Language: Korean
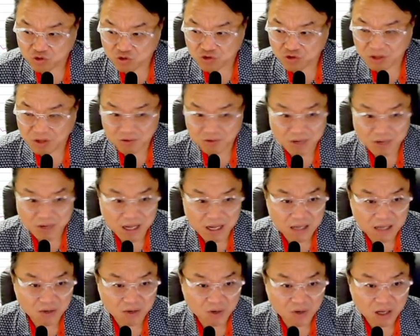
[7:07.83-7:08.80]
자
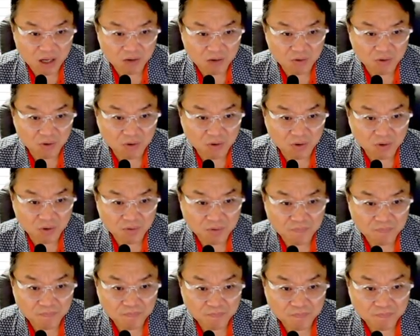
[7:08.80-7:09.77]
스트레이트로 강하게
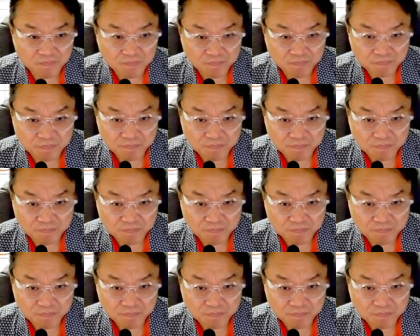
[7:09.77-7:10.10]
올라왔고